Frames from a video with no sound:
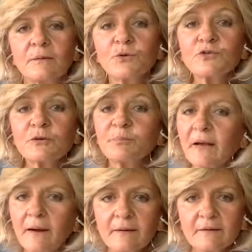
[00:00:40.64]
Monsieur
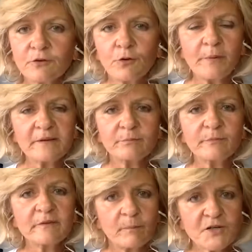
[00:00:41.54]
Picard'la
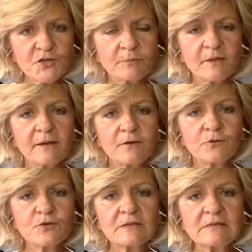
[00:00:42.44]
sohbetimize başlamadan
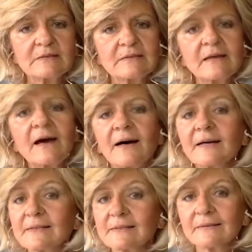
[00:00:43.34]
önce size
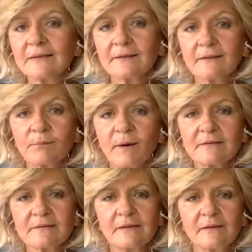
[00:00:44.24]
ailesini tanıtmak
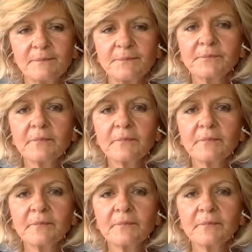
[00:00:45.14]
isterim.